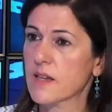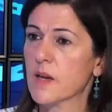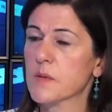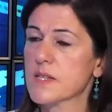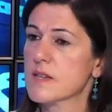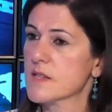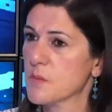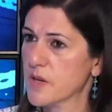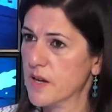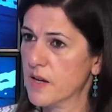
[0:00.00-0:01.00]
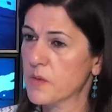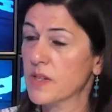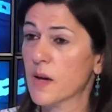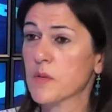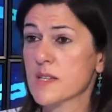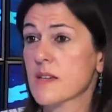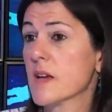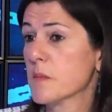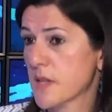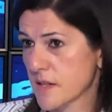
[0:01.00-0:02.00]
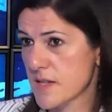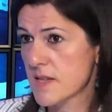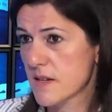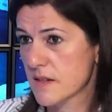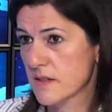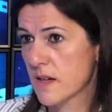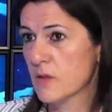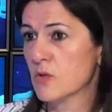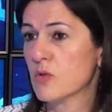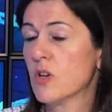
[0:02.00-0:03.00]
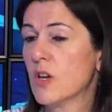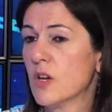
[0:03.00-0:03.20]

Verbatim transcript: عم نخسر الثروه الحيوانيه عم نخسر أمننا الغذائي لانه